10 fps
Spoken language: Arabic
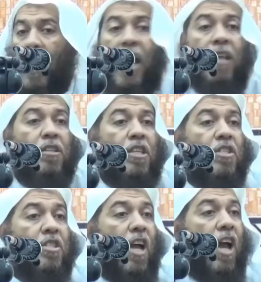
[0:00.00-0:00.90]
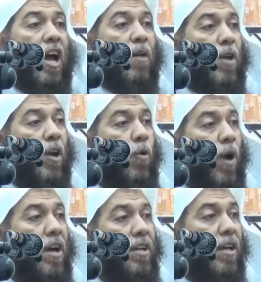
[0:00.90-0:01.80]
حتى الصحابة يا
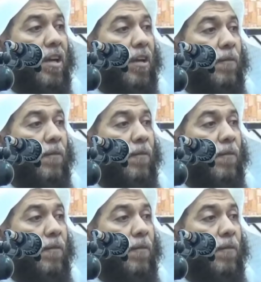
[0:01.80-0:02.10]
إخواننا